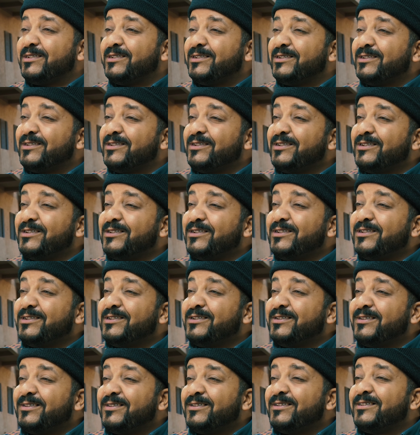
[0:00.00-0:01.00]
المشكل
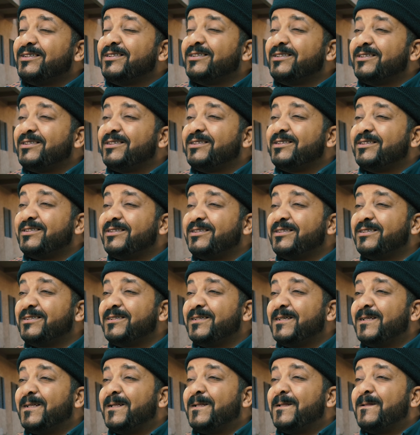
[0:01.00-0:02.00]
هو الناس ما بقاتش
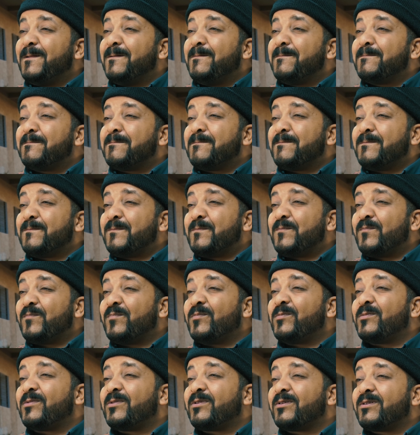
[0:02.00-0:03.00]
غادي تخدم ما
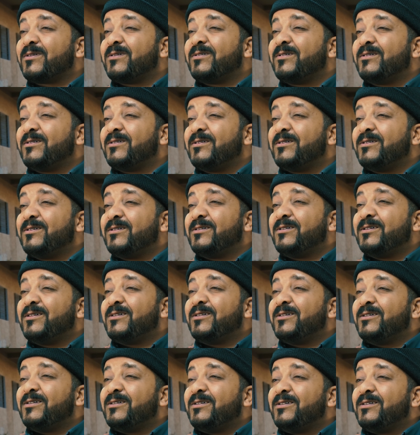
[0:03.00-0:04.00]
تبقاتش غادي تعيش
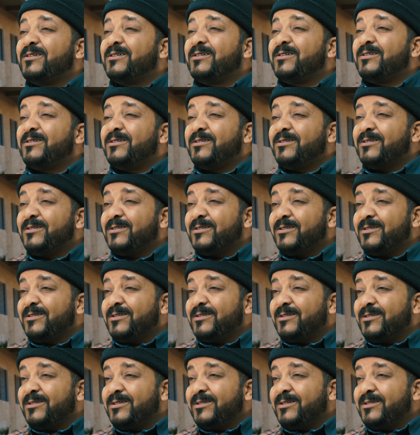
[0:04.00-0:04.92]
حياتها العاديه كيف ما